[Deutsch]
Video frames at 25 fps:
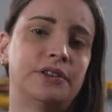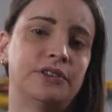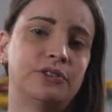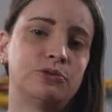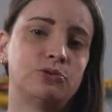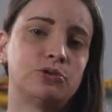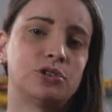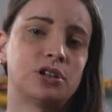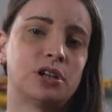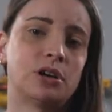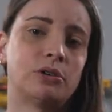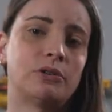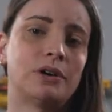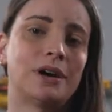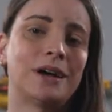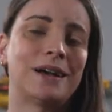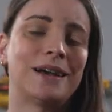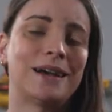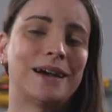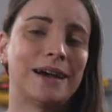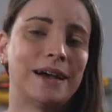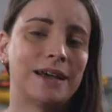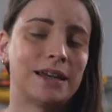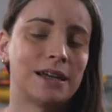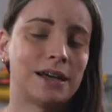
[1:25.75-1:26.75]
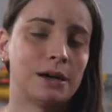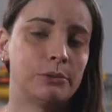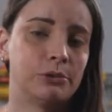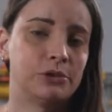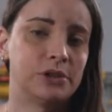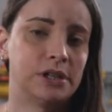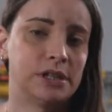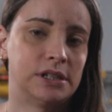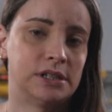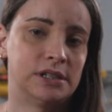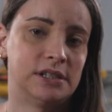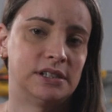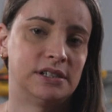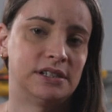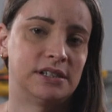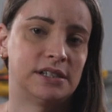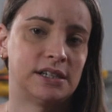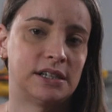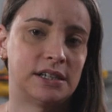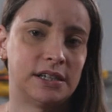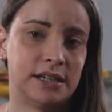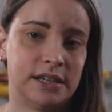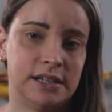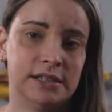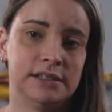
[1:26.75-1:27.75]
Zuschauer keine Abonnenten des
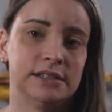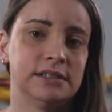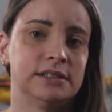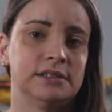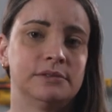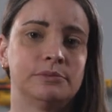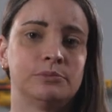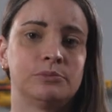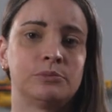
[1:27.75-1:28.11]
Kanals.